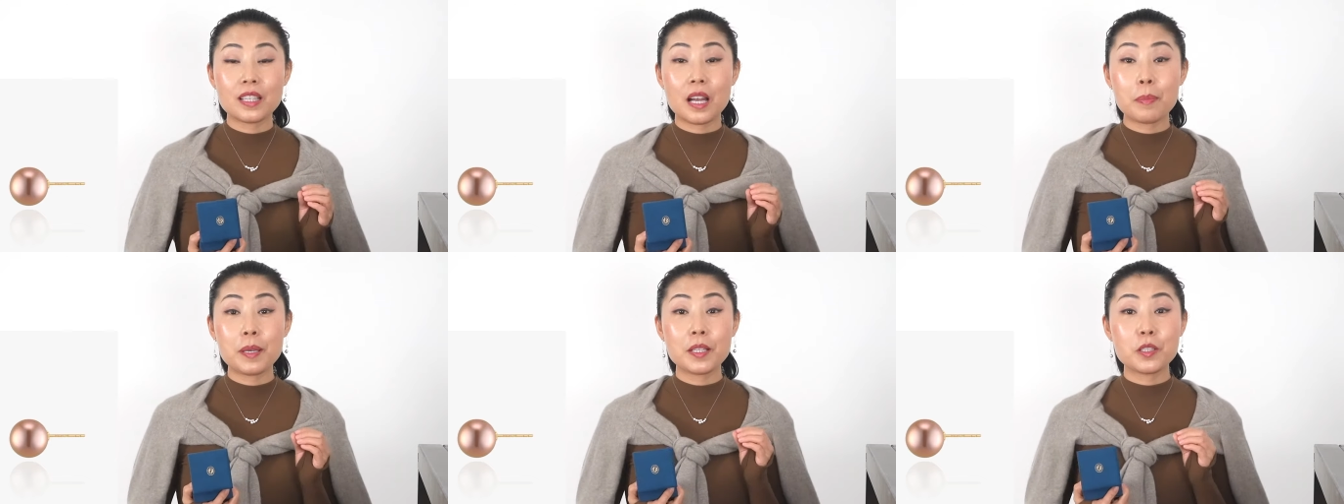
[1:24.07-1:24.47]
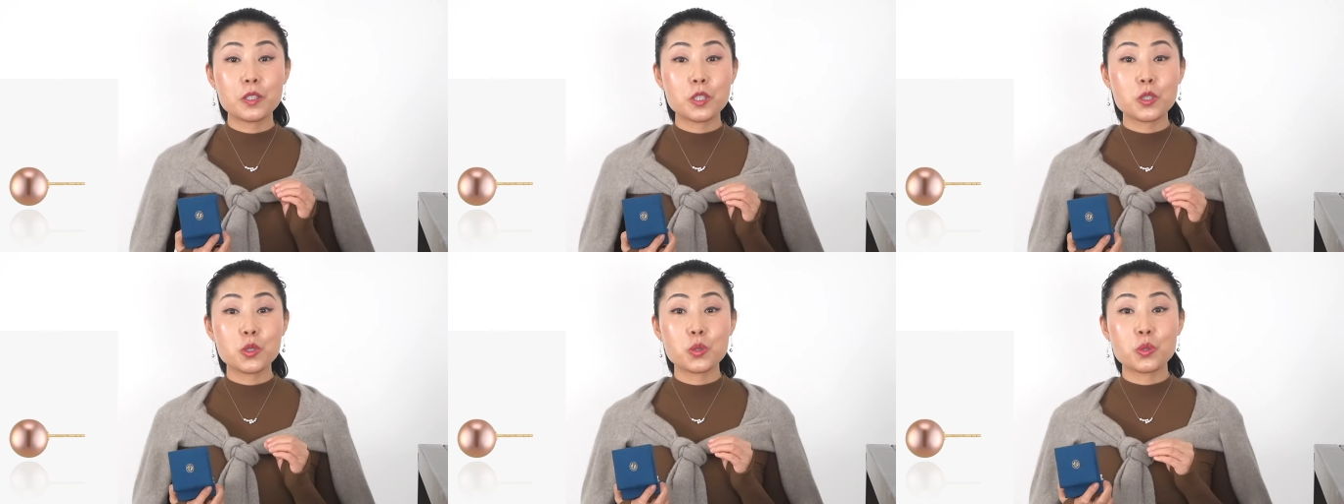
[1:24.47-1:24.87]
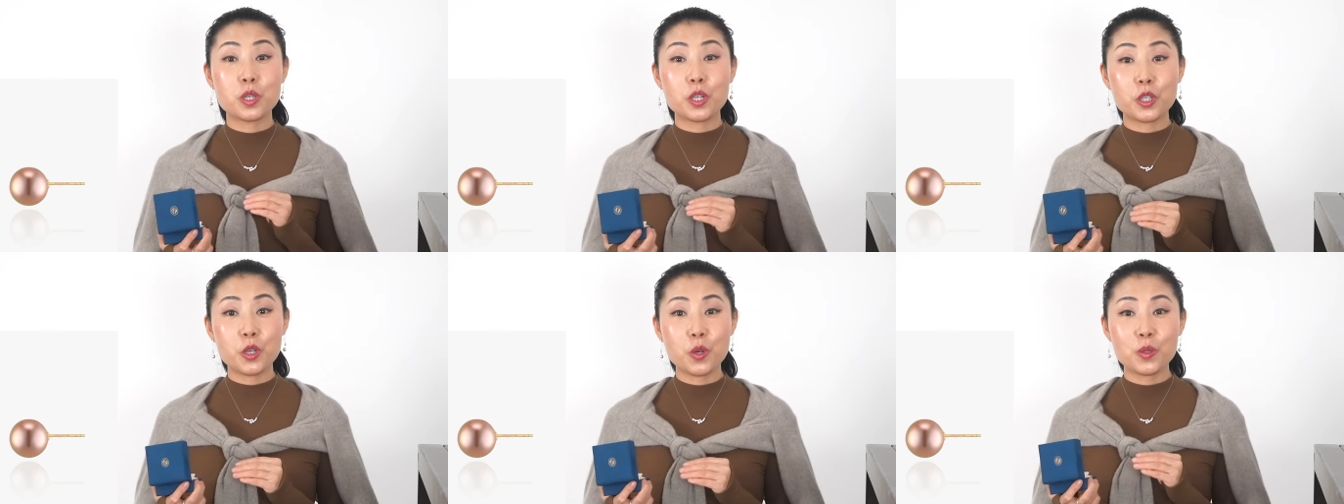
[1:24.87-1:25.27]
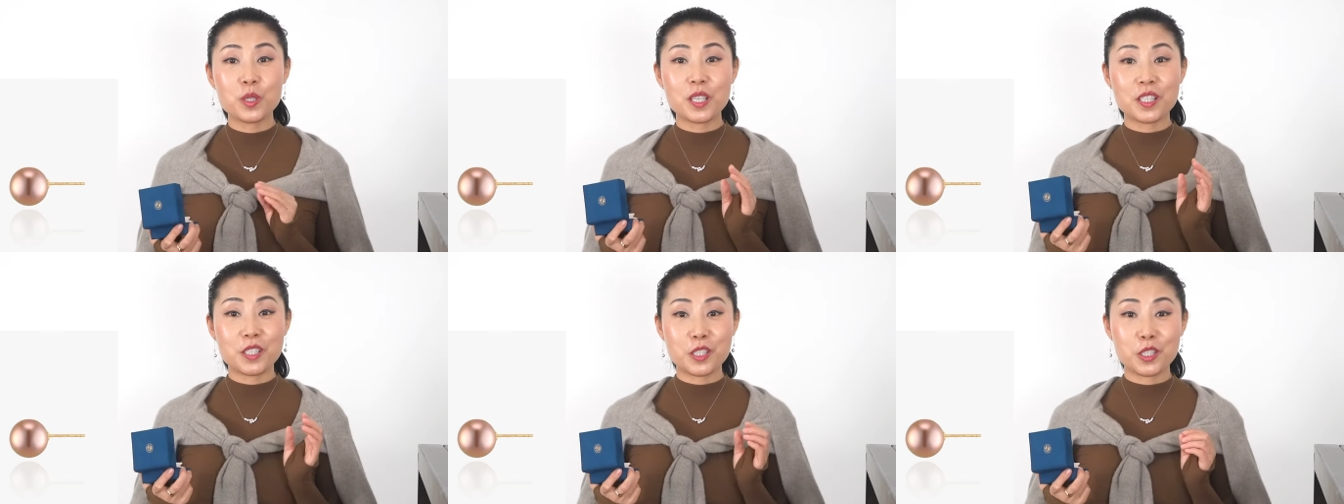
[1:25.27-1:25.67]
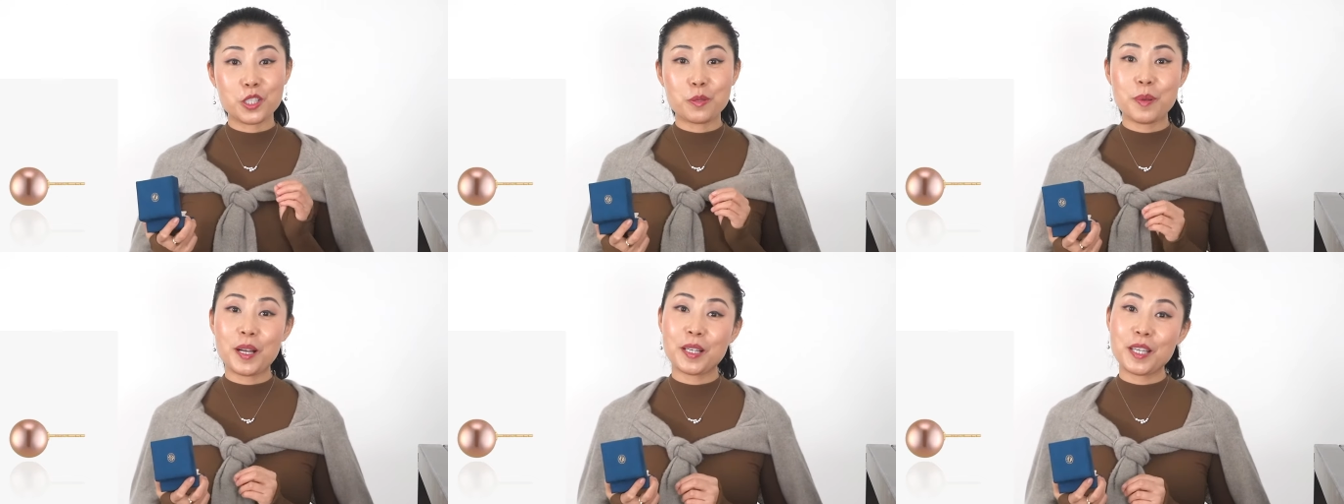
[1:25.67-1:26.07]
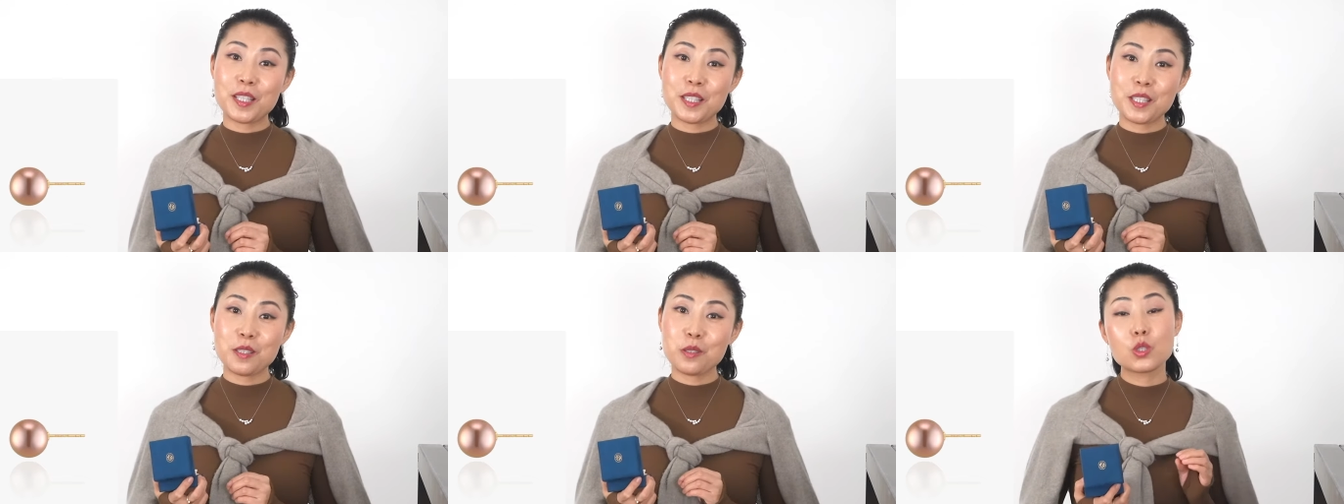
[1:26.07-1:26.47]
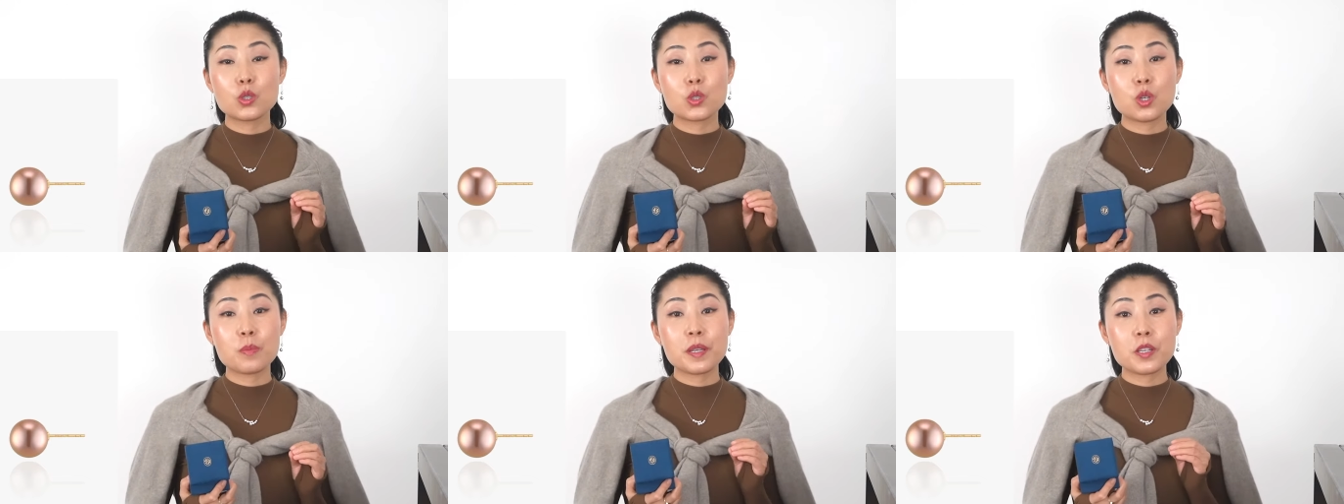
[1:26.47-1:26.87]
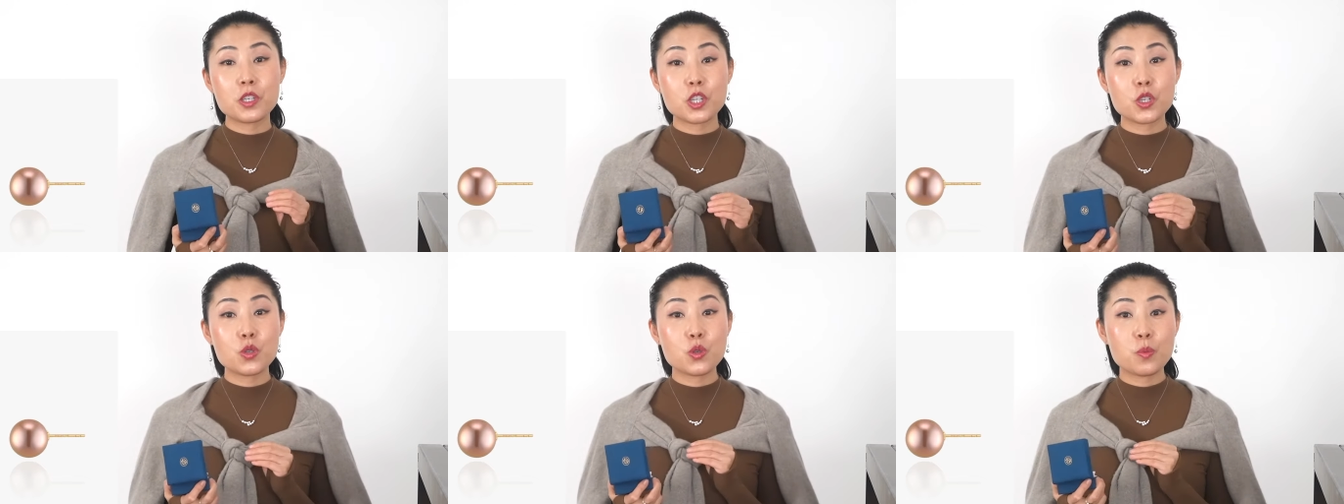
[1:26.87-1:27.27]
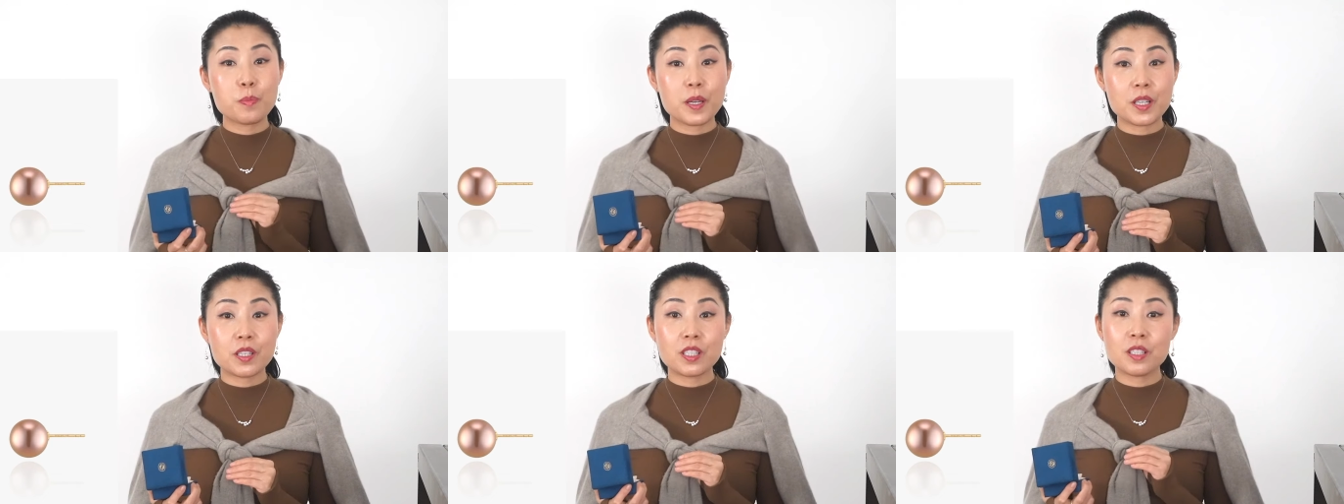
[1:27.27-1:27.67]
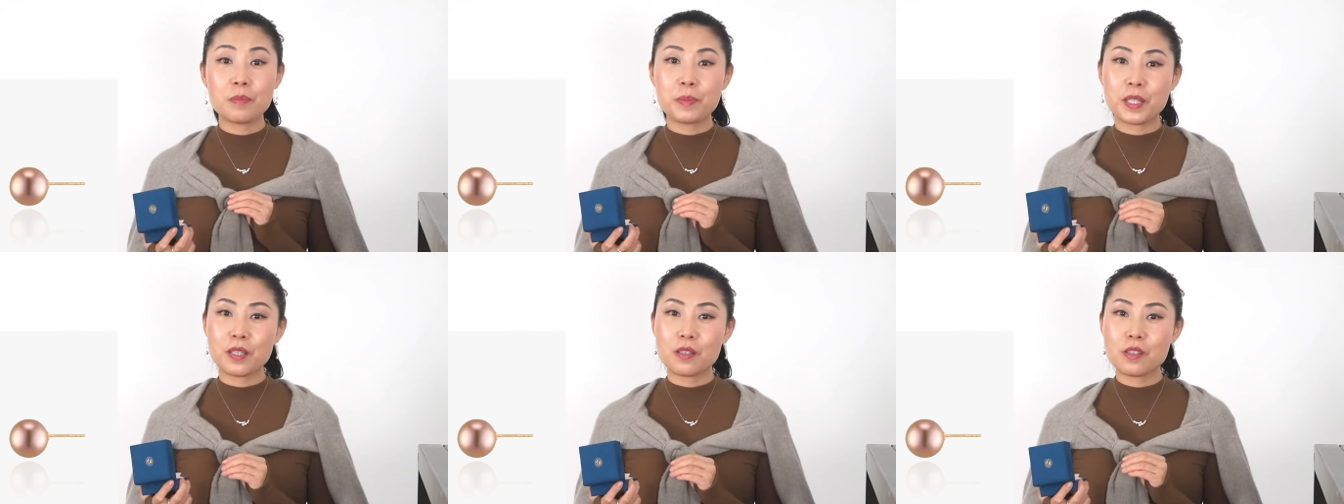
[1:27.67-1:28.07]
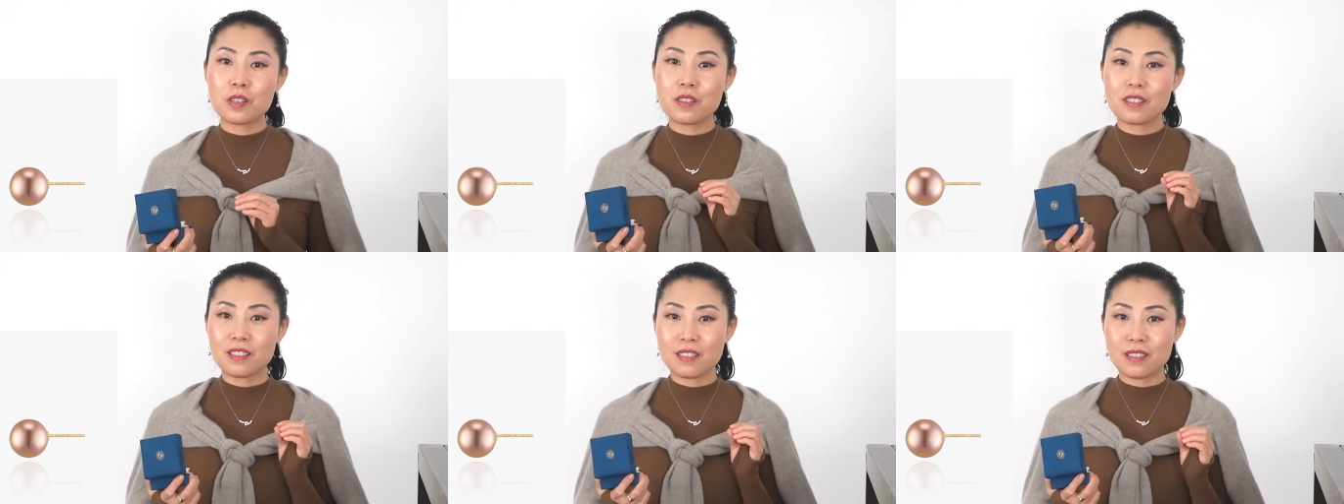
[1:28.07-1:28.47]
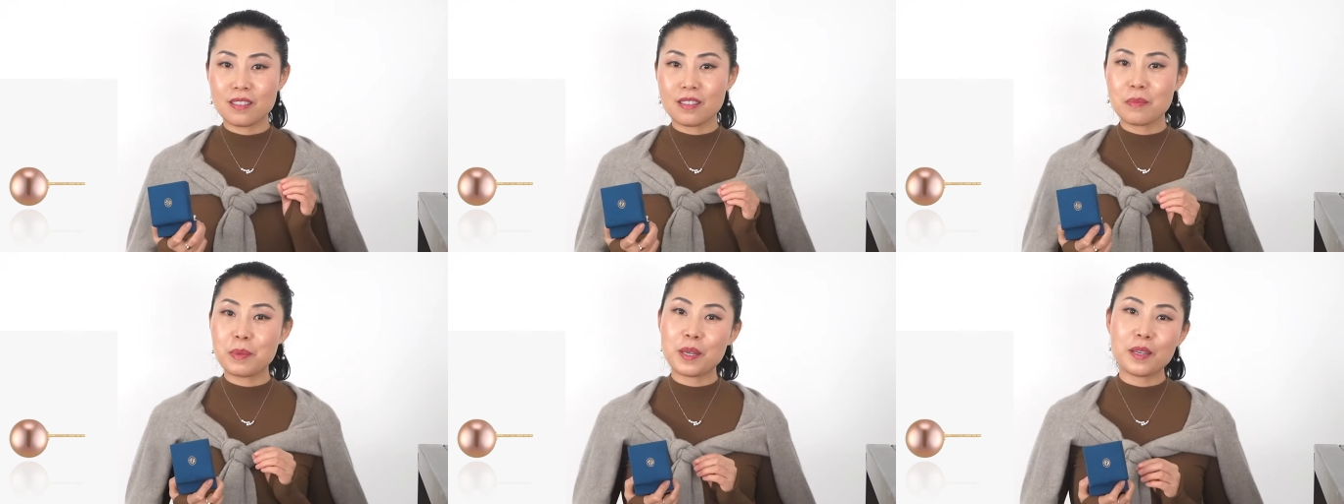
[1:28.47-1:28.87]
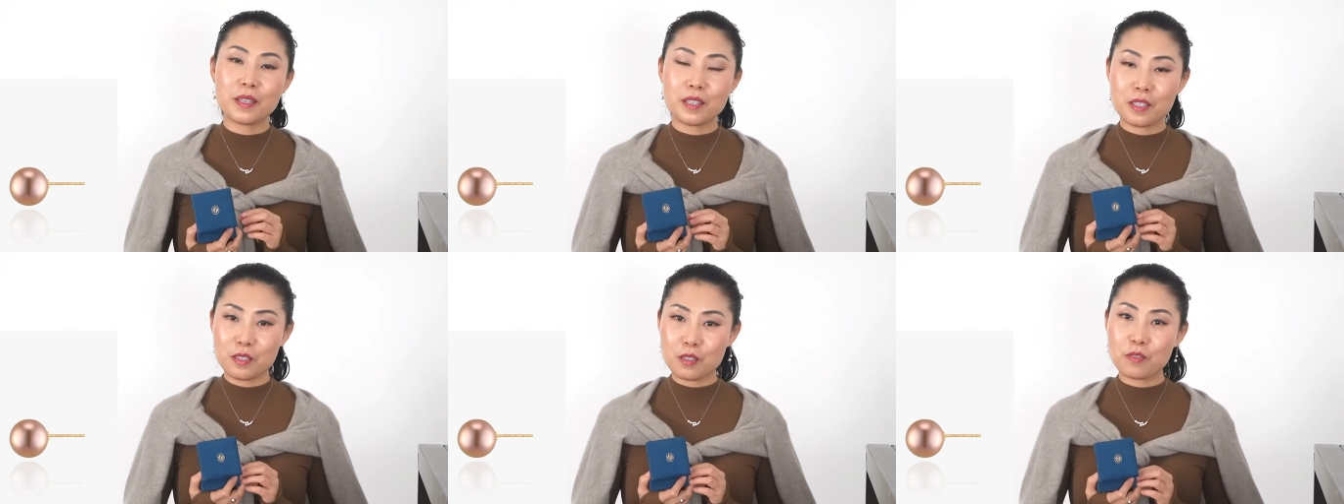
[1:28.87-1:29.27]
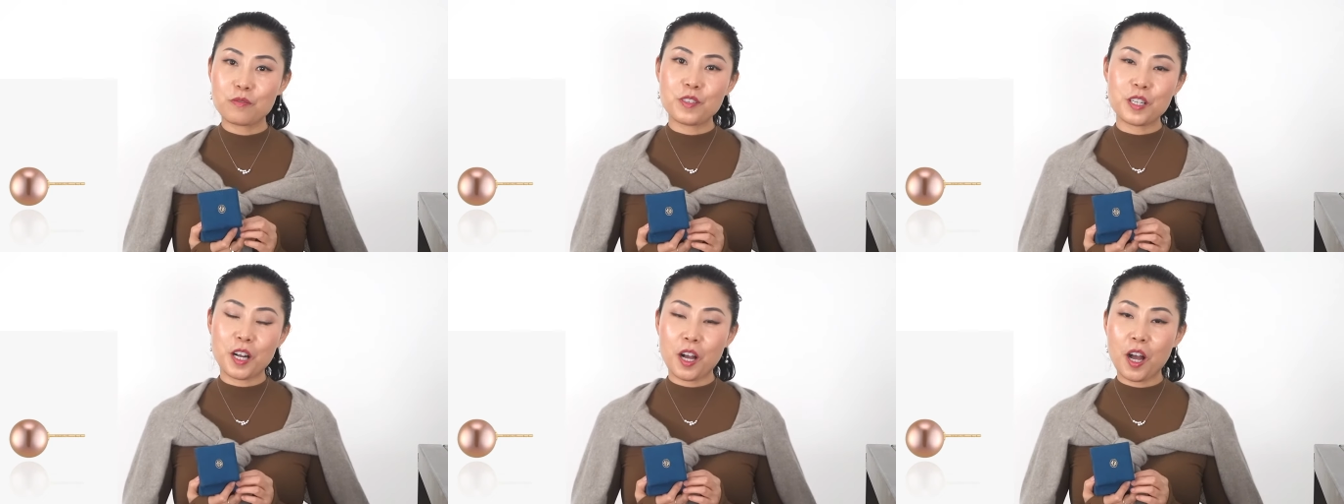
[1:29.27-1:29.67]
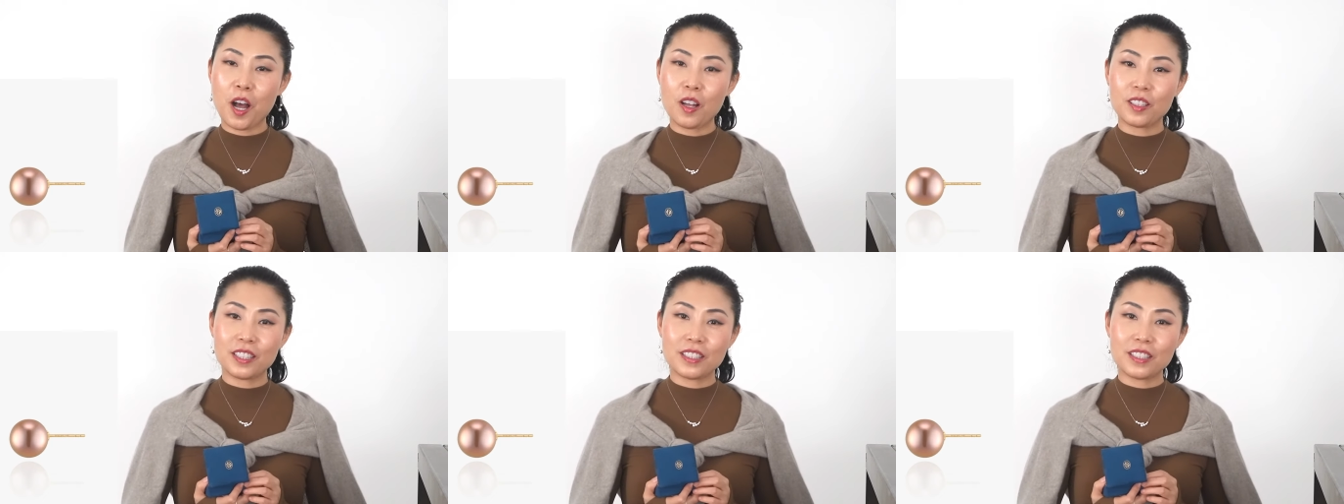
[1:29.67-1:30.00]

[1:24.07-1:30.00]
搭配的金属和扣件是 十八K 金，就说明珍珠本身的品质和级别已经是非常好